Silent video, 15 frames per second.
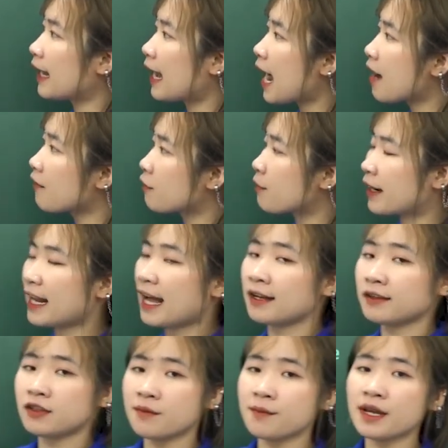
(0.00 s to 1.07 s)
A vì bạn A
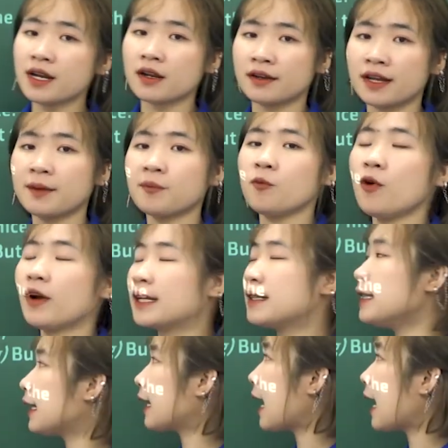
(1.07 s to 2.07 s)
chưa biết là nên mua cái gì